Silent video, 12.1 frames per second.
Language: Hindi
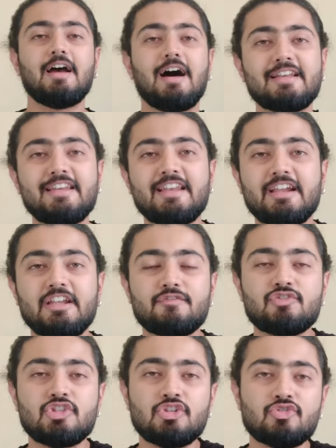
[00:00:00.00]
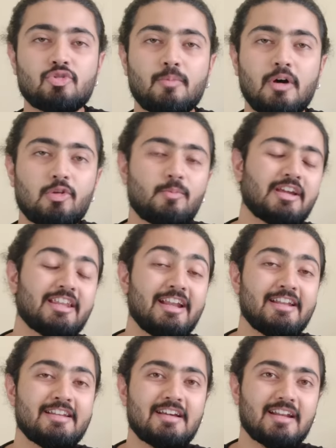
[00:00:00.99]
अगली नेगेटिव चीज़ जो बालों में
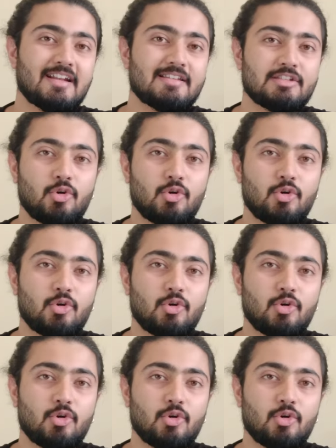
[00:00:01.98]
क्रिएटिन कराने से